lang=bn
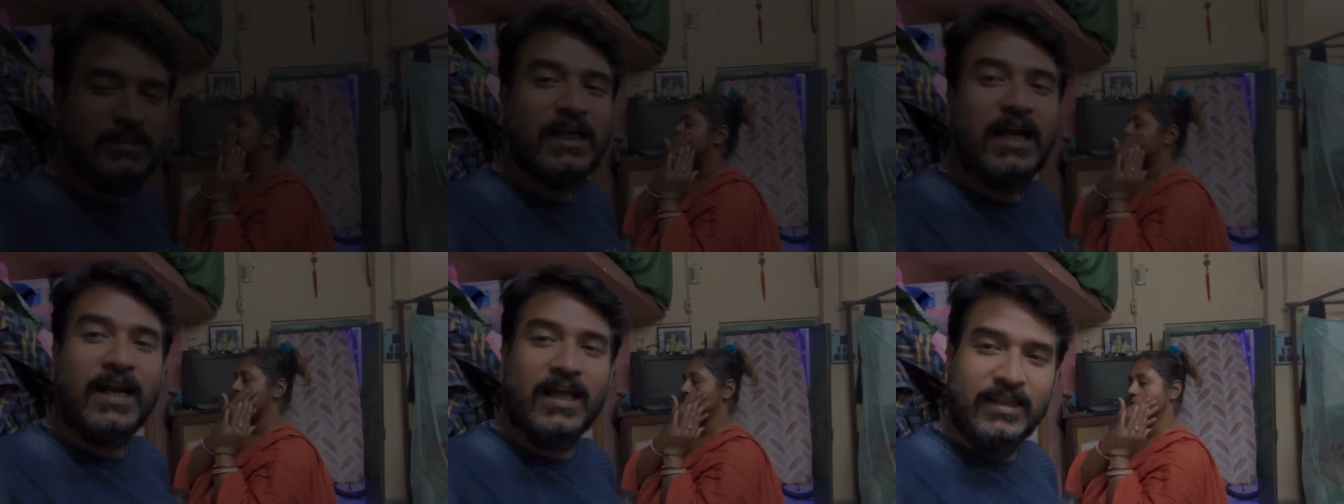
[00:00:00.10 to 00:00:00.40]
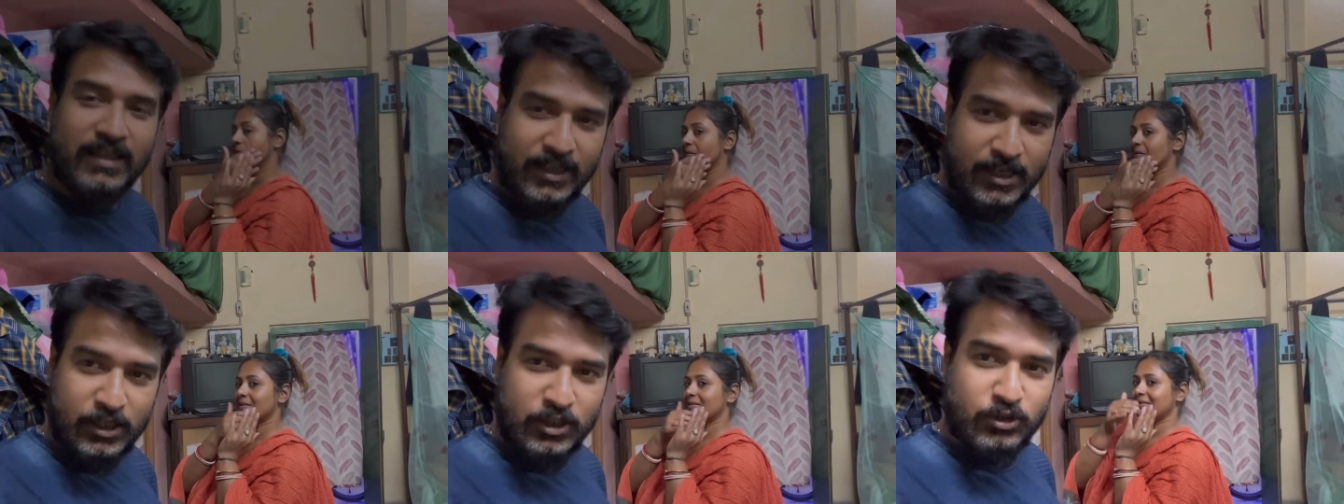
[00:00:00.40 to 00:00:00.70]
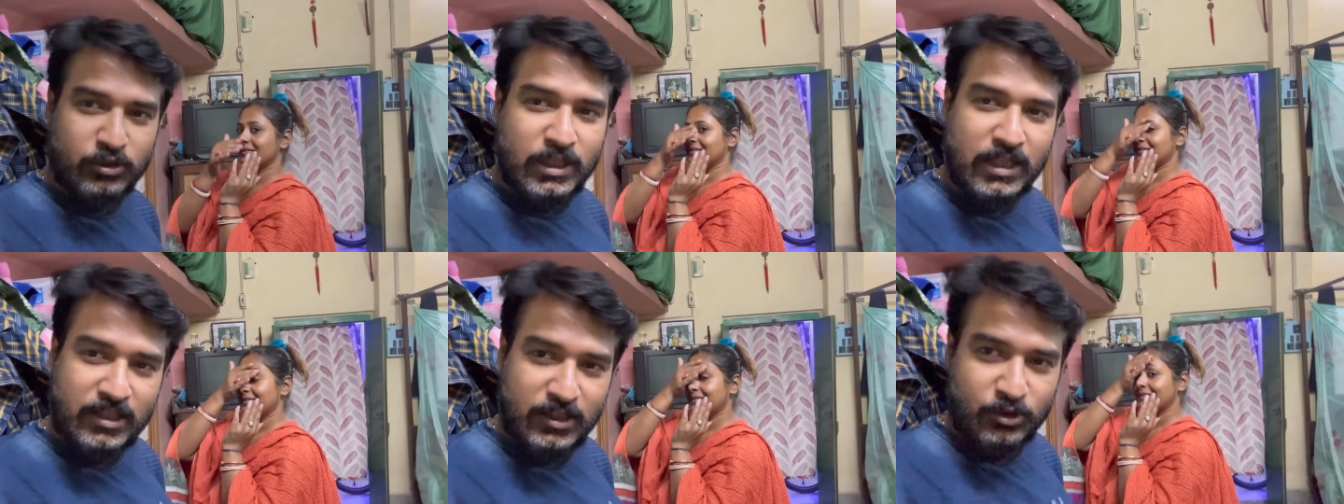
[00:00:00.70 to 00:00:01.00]
যারা দেখেছো
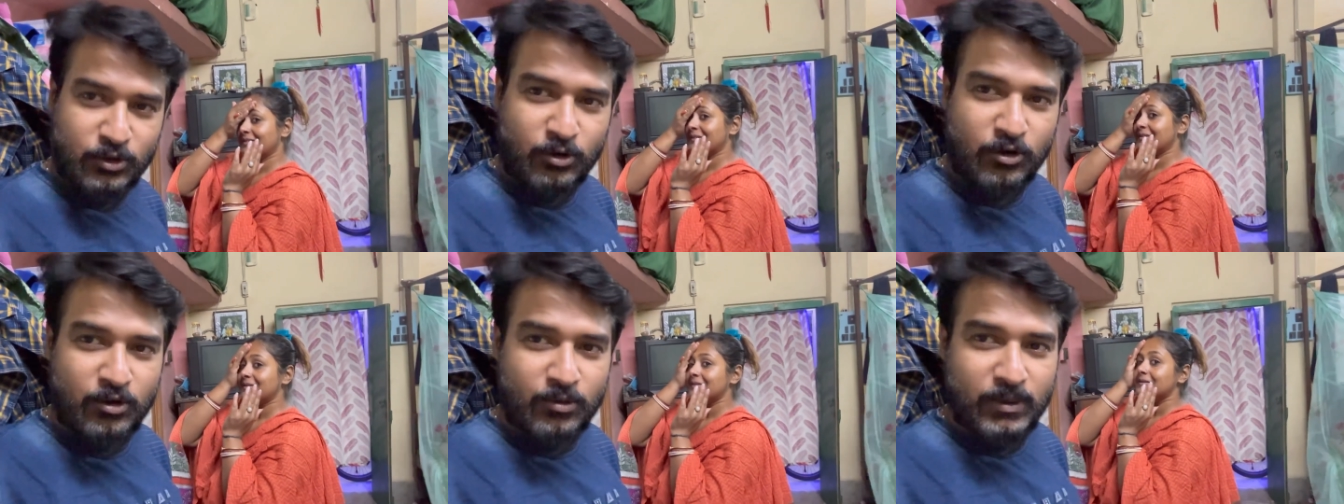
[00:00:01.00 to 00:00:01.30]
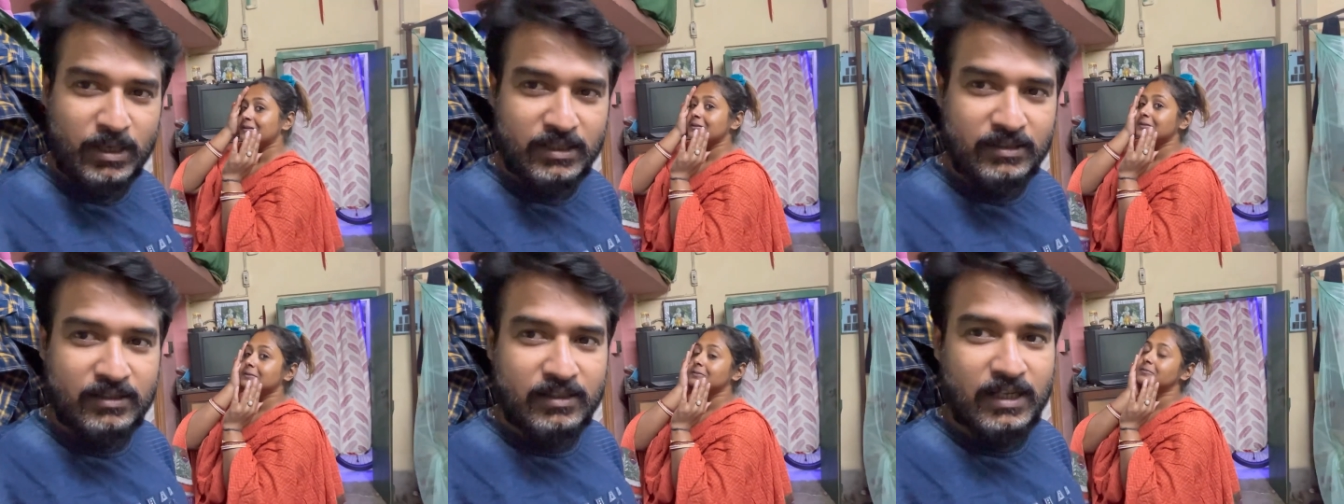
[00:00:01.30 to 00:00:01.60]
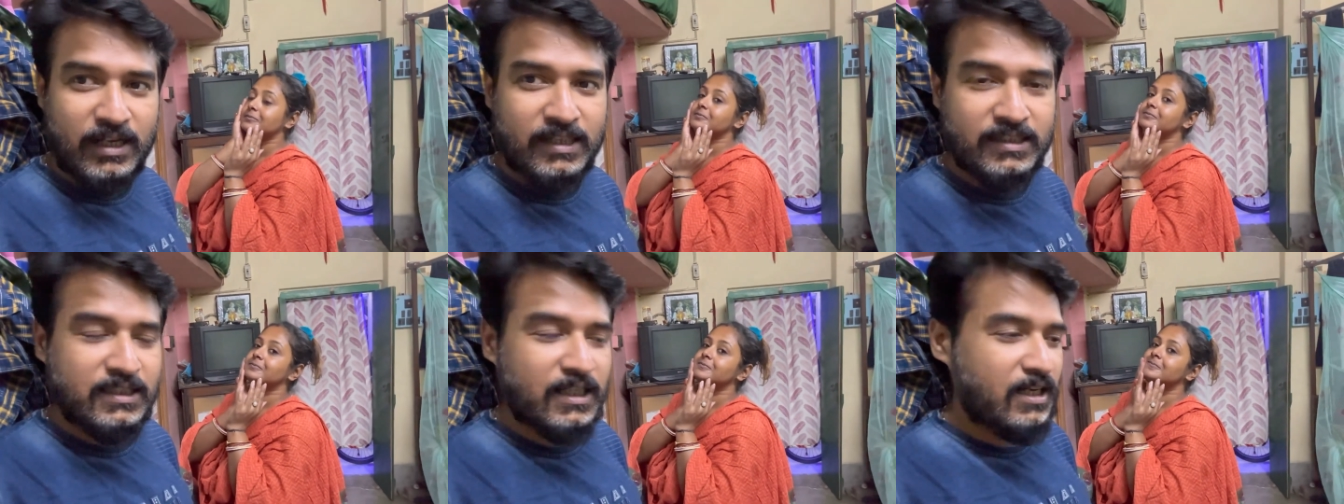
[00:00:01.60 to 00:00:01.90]
তাদের ধন্যবাদ
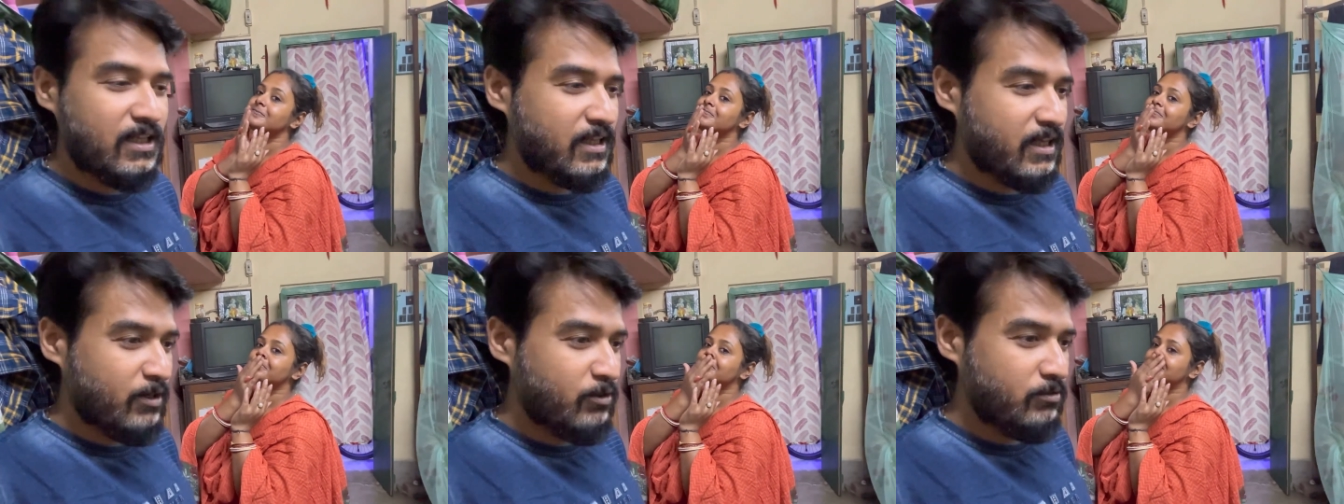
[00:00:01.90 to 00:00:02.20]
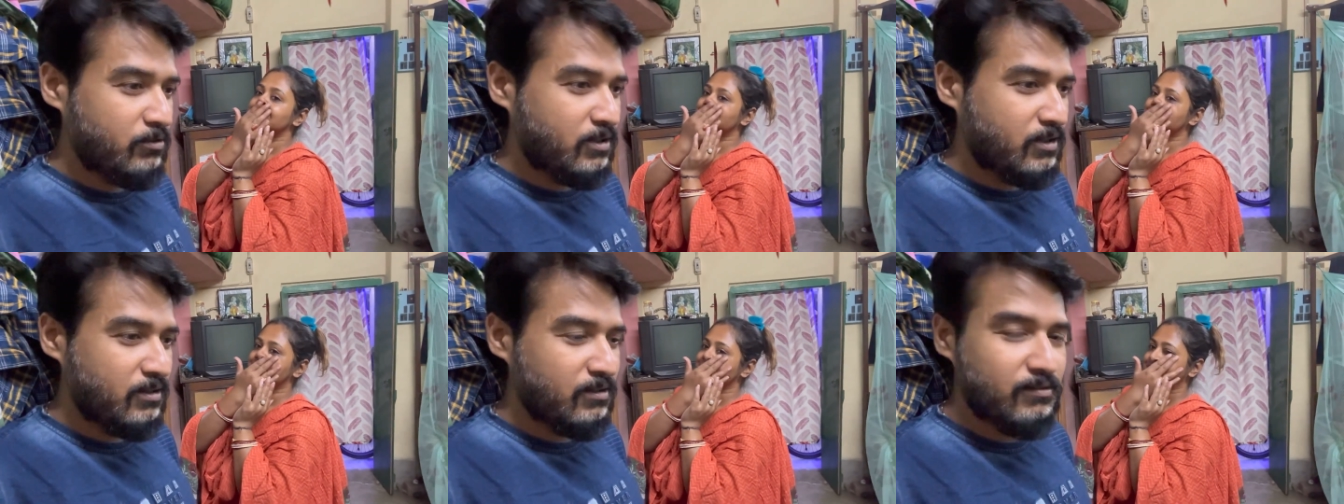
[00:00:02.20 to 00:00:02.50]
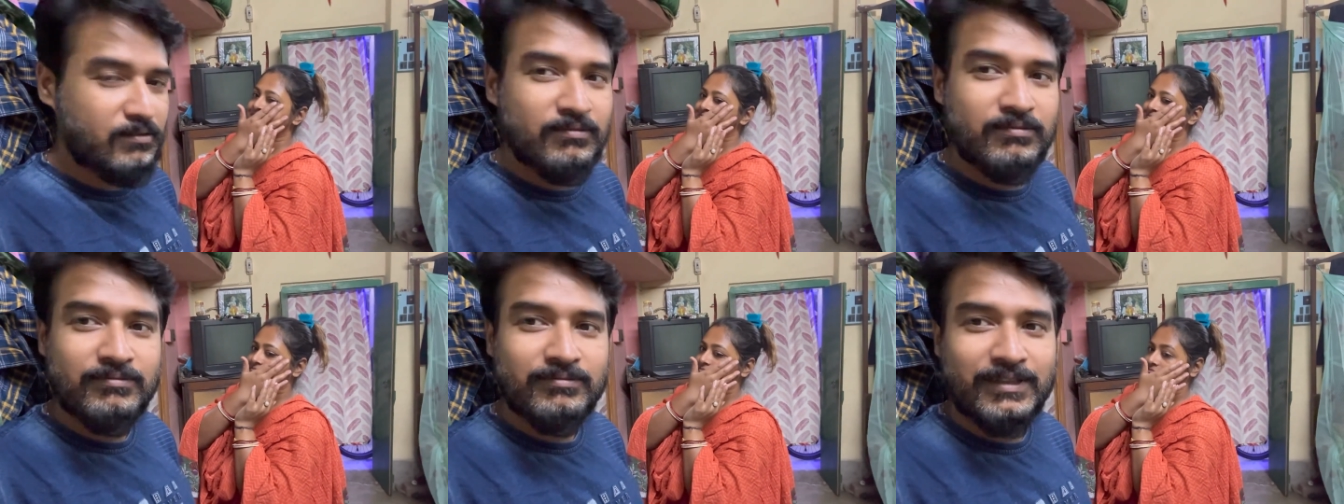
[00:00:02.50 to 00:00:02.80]
আর যারা নি
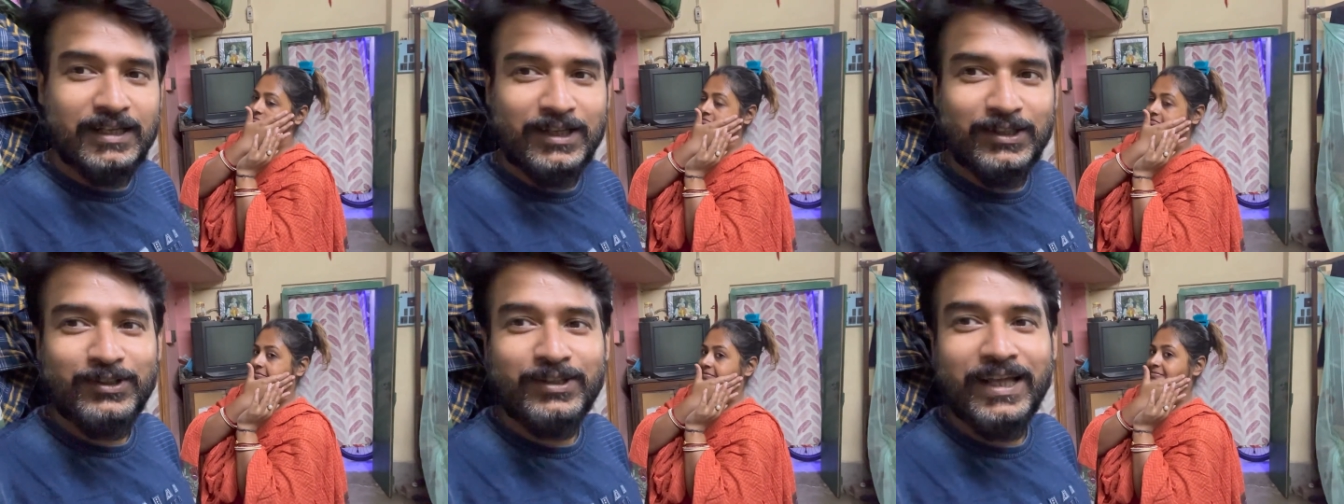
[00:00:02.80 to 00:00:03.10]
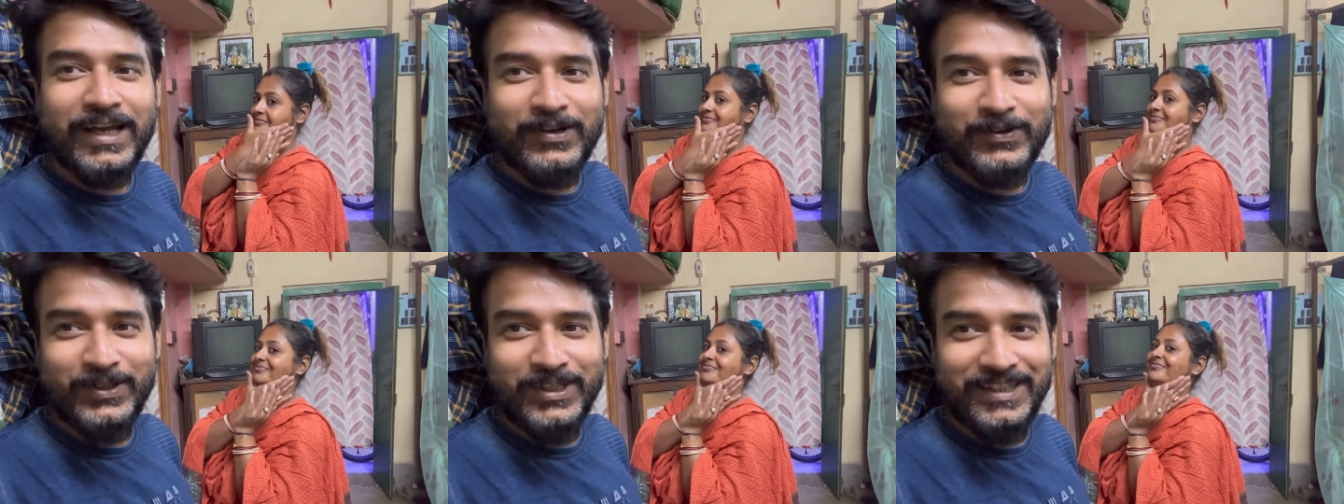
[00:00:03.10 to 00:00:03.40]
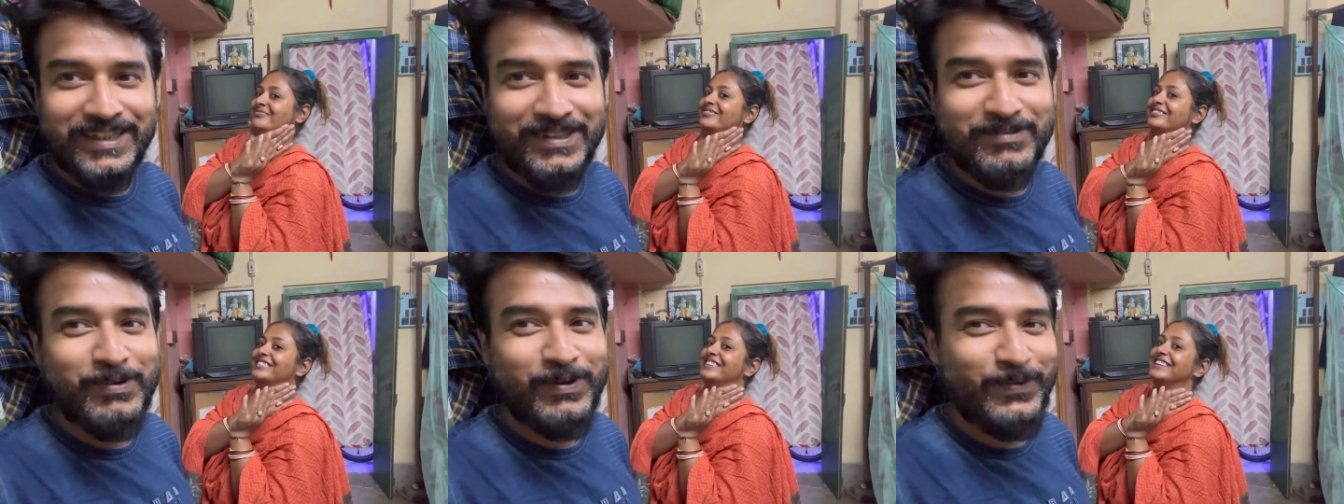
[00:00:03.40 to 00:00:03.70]
তারা তো
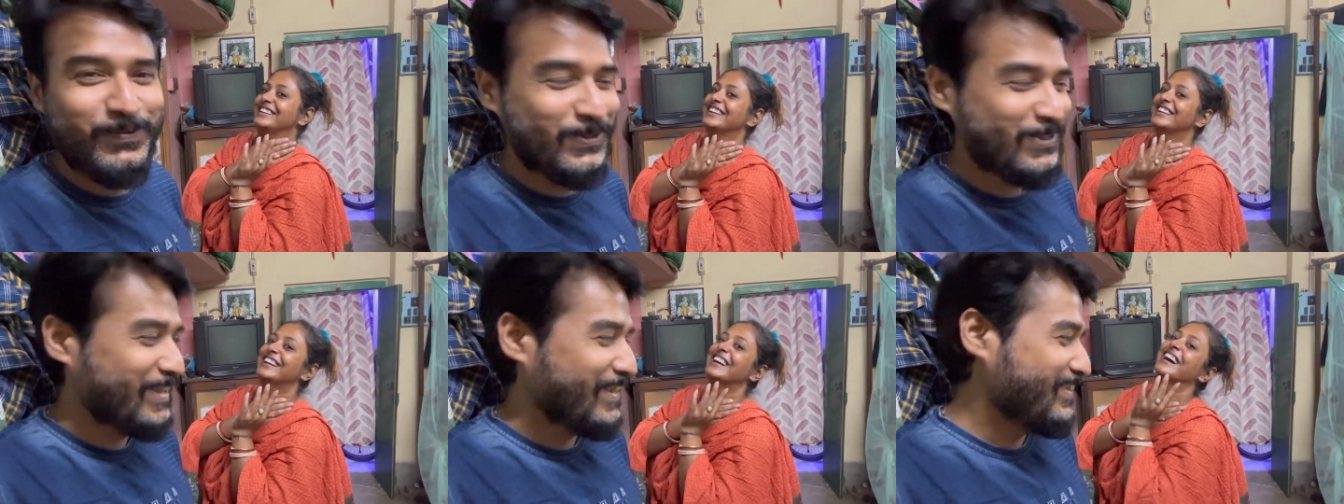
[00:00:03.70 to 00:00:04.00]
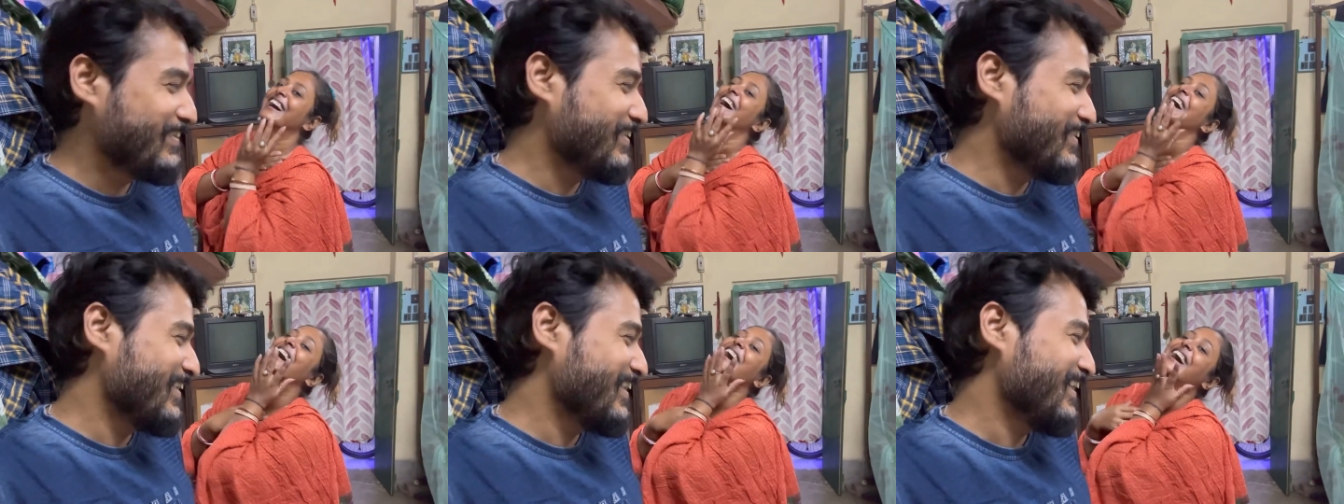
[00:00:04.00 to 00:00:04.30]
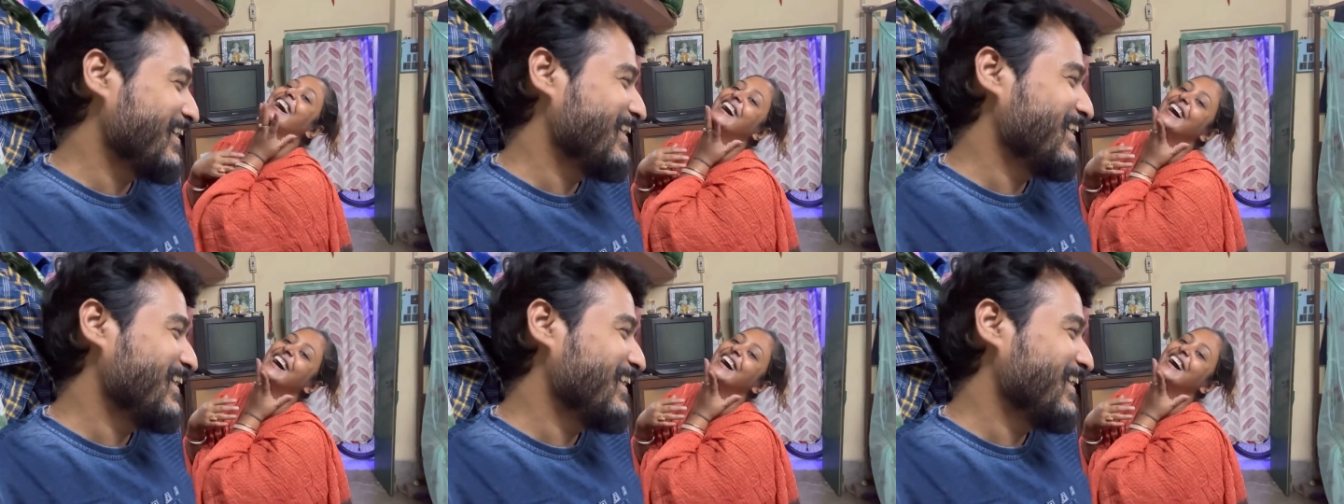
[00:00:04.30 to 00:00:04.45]
দেখোইনি বলবো কি করো